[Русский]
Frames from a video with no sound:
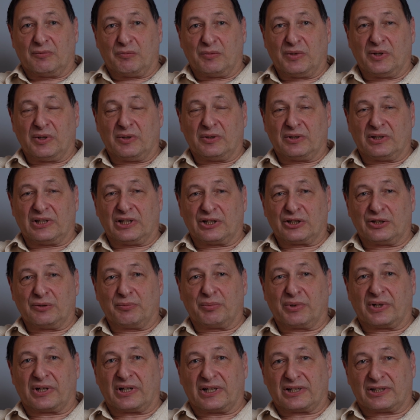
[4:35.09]
мы
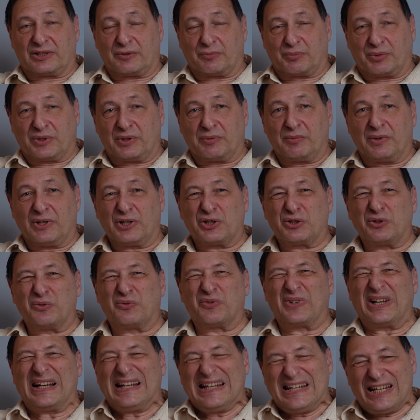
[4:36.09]
должны прекрасно понимать,
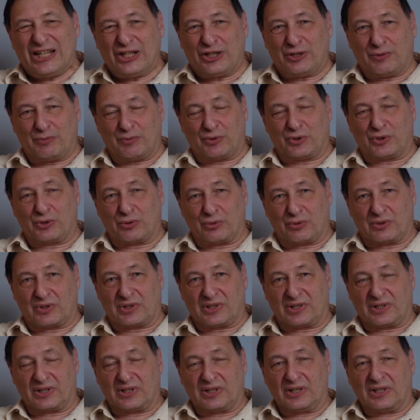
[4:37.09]
что в конечном
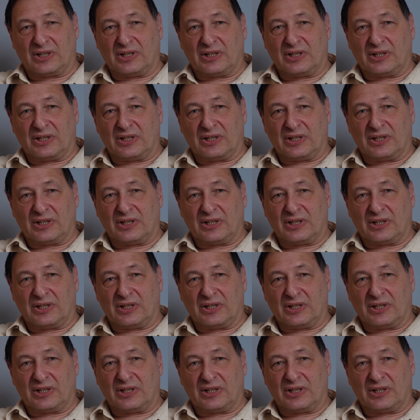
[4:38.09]
счете